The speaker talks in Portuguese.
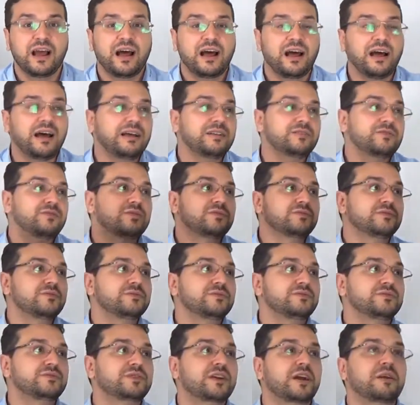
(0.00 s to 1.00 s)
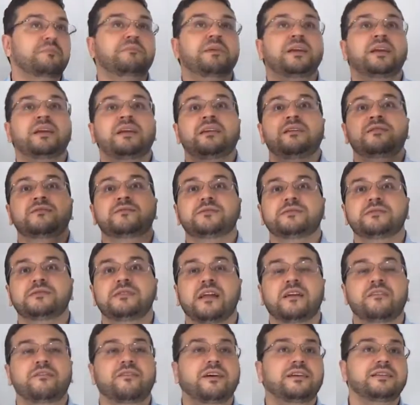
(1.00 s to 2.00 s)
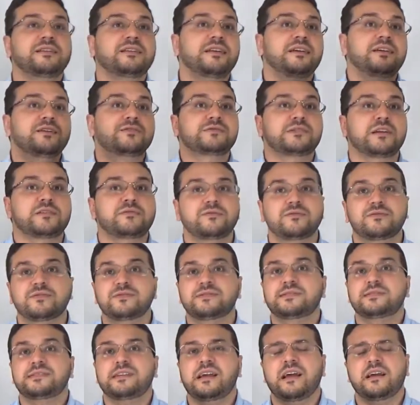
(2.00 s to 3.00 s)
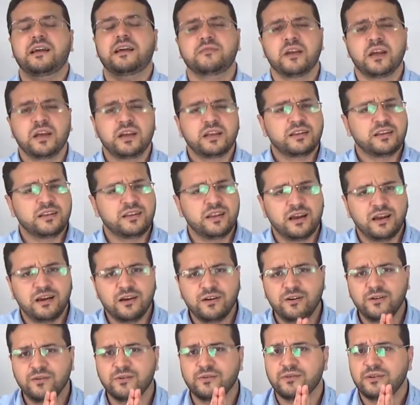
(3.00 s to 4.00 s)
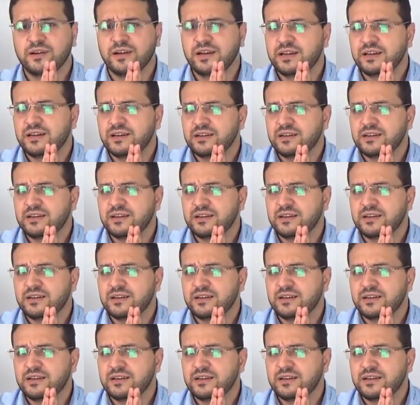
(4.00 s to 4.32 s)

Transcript: Ah, todos os caminhos levam a Deus, está tudo certo. Não!